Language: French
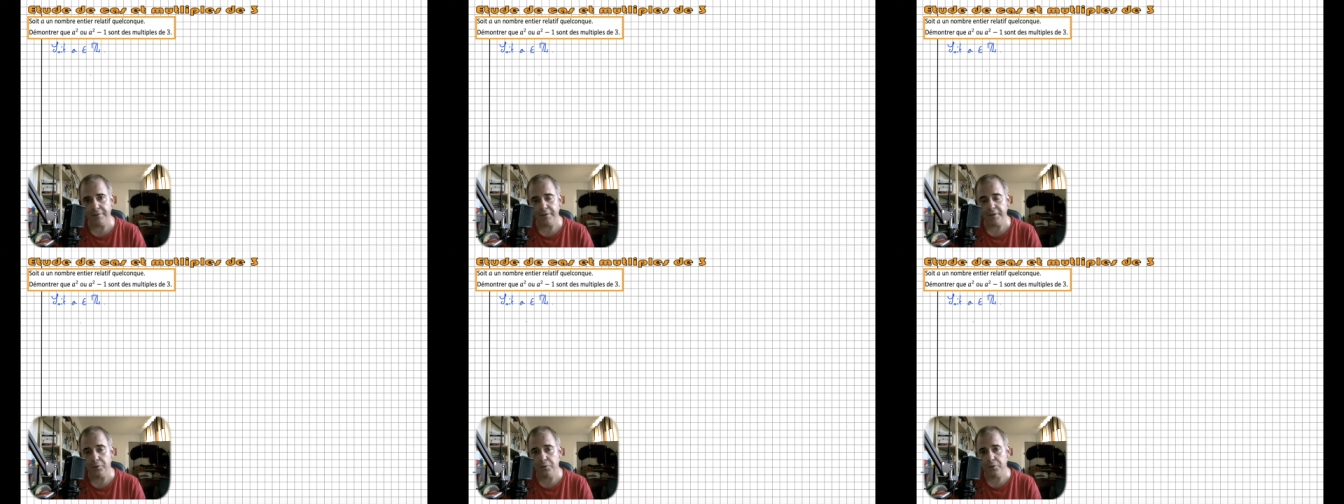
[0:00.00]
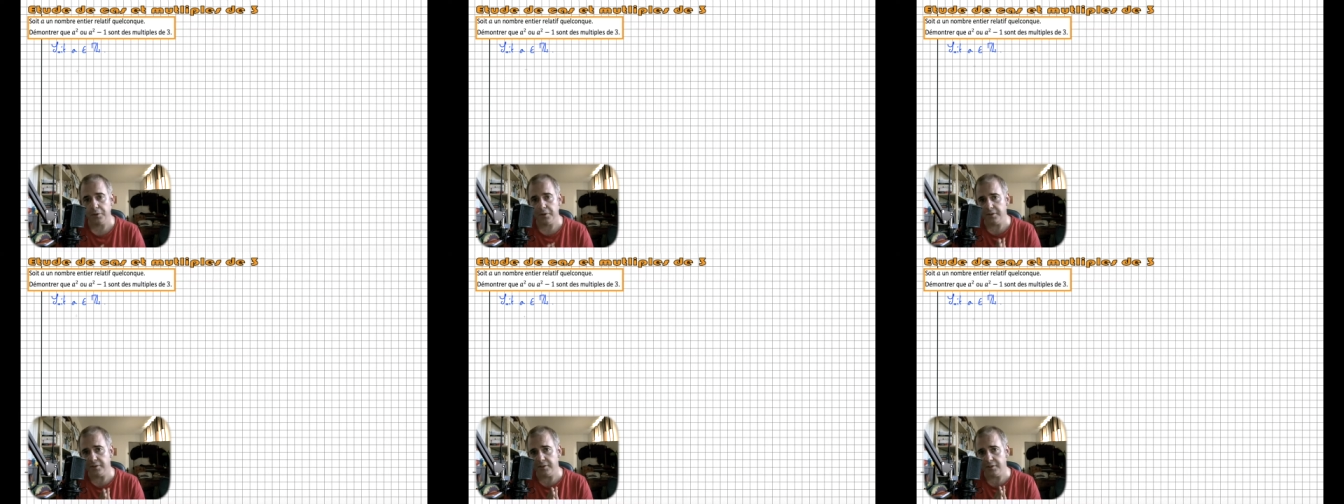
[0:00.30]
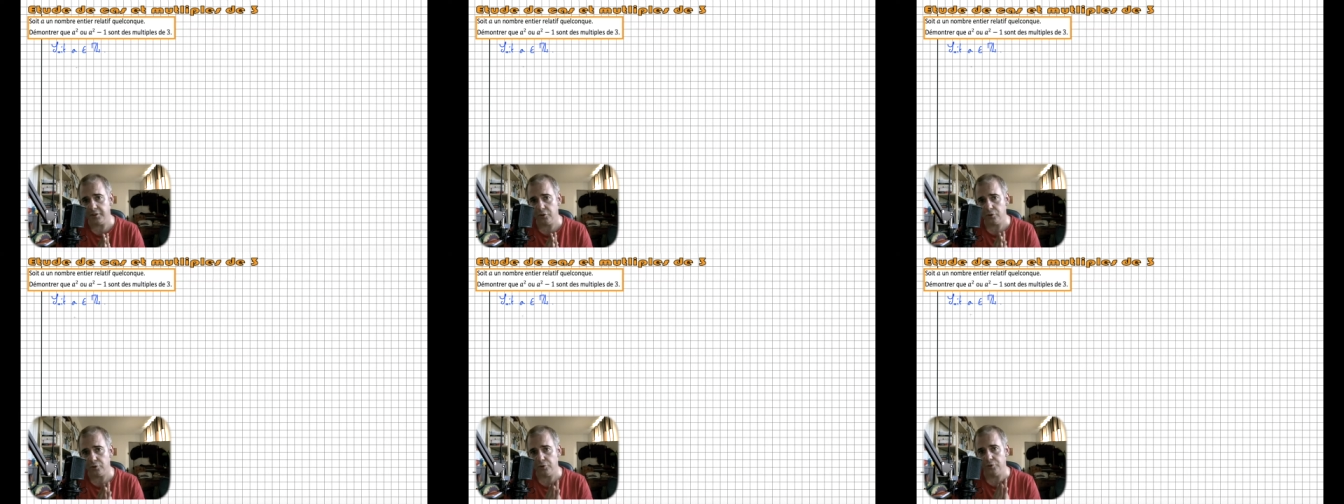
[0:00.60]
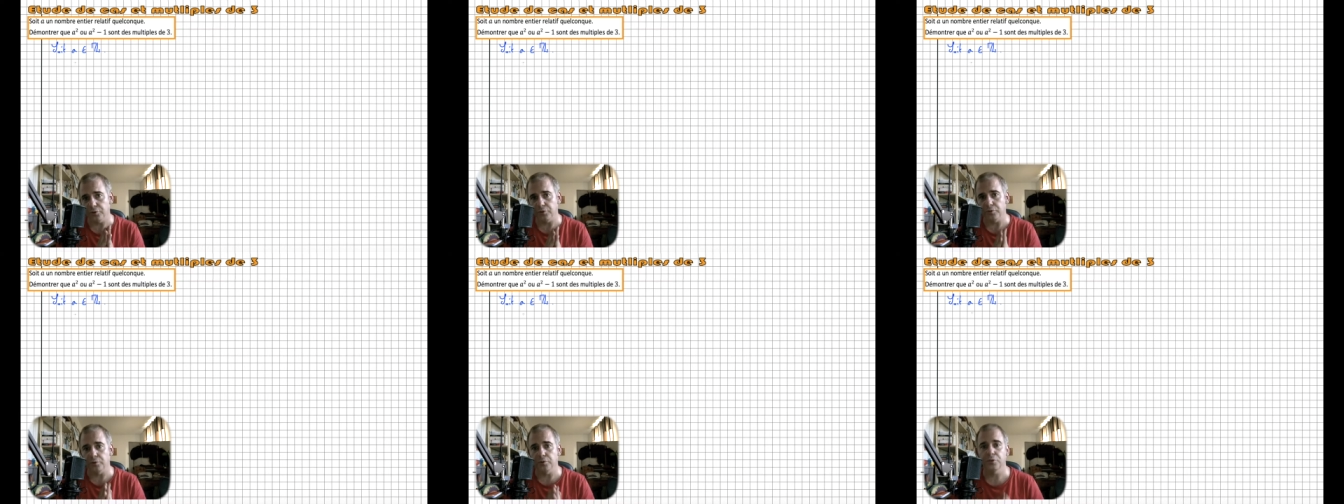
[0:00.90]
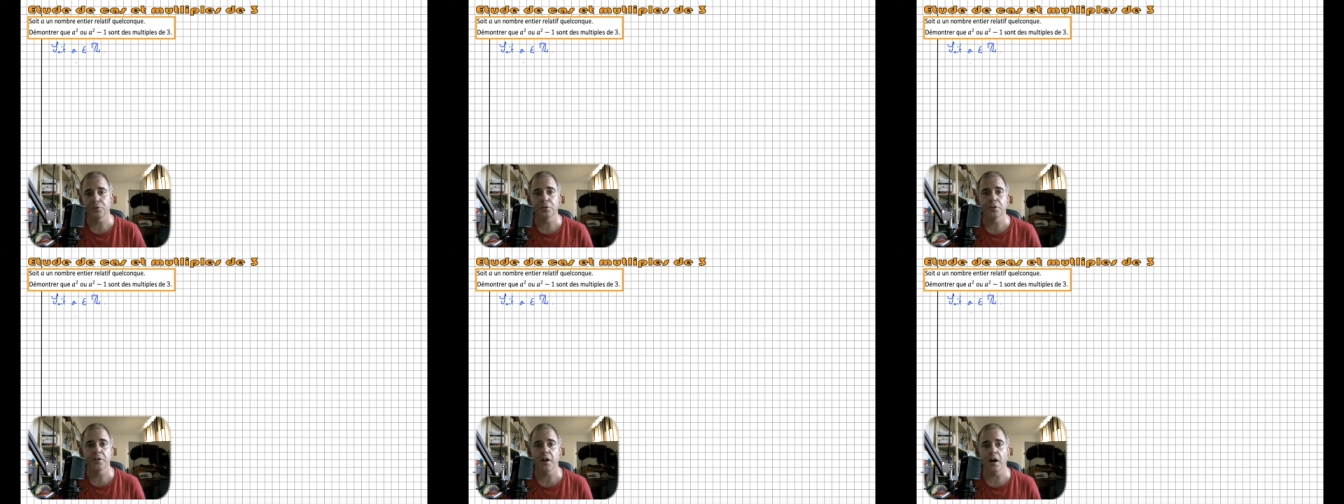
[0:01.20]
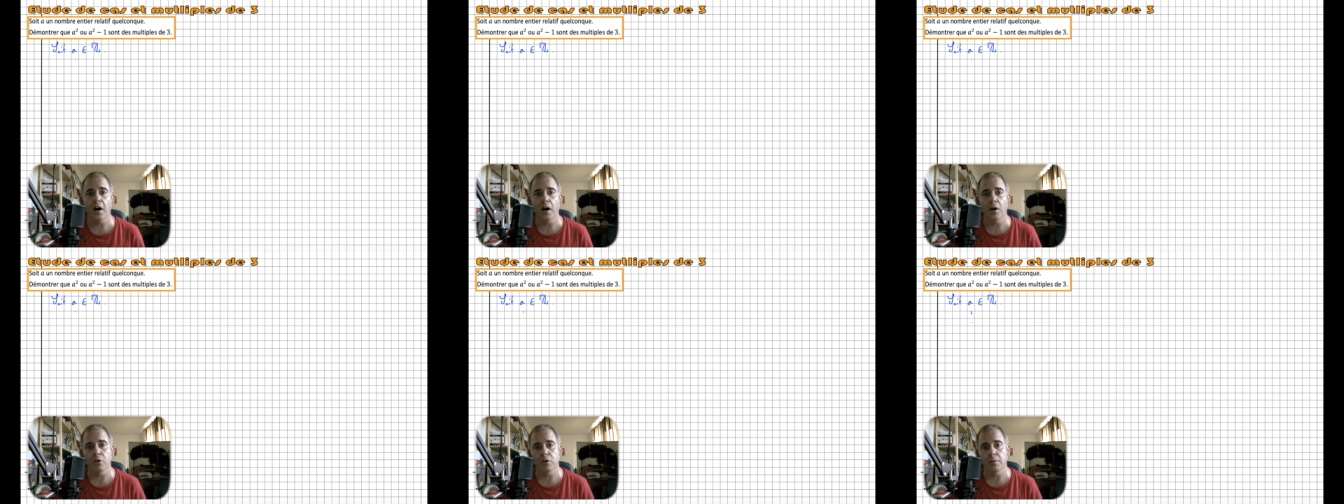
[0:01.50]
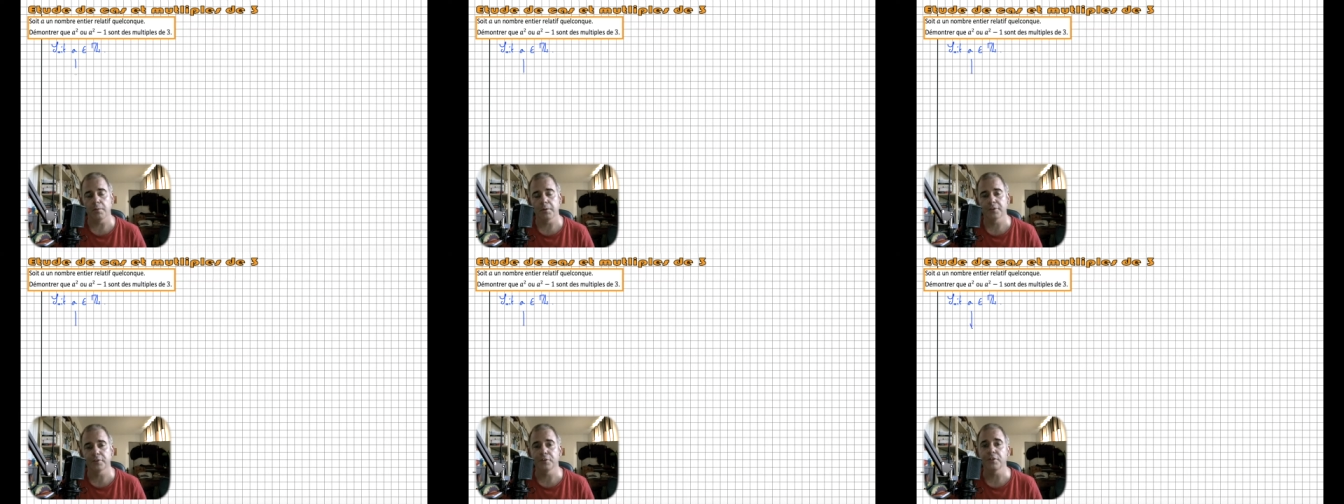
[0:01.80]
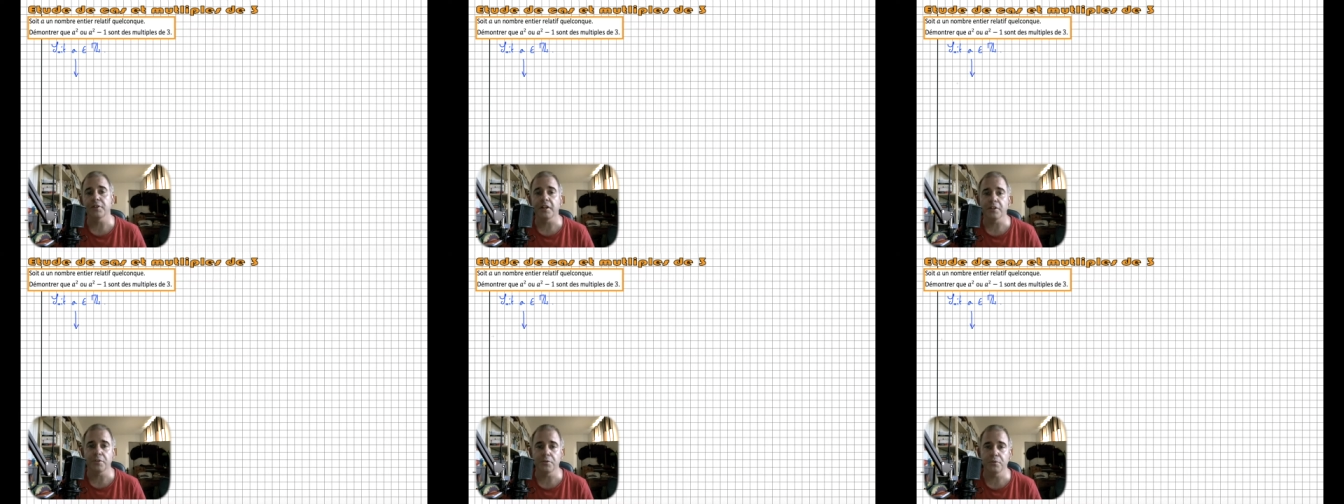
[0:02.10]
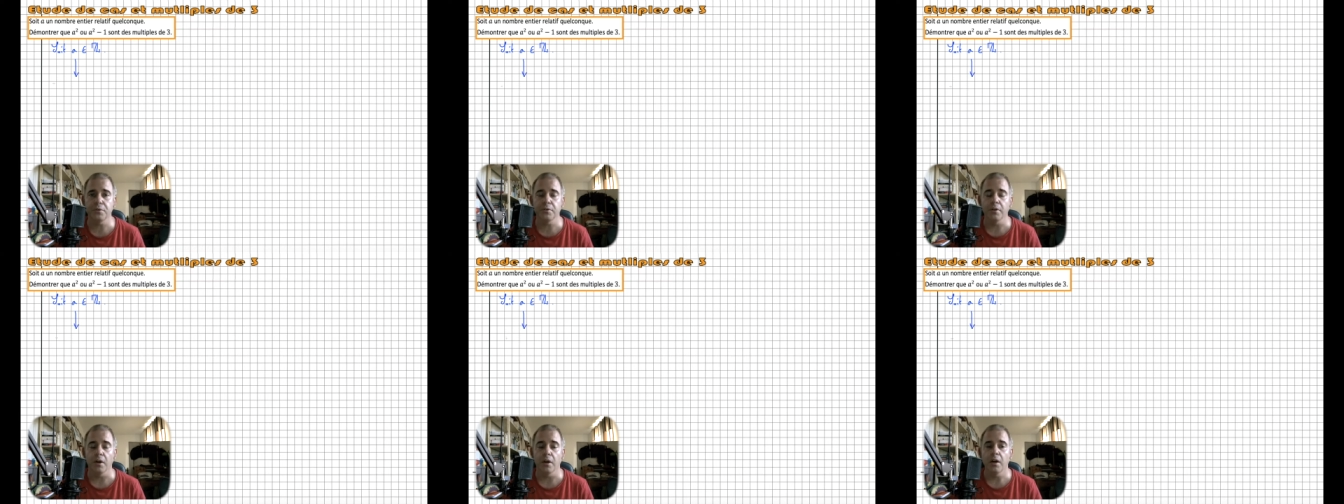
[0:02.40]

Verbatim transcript: et donc disjonction de K, on commence notre étude,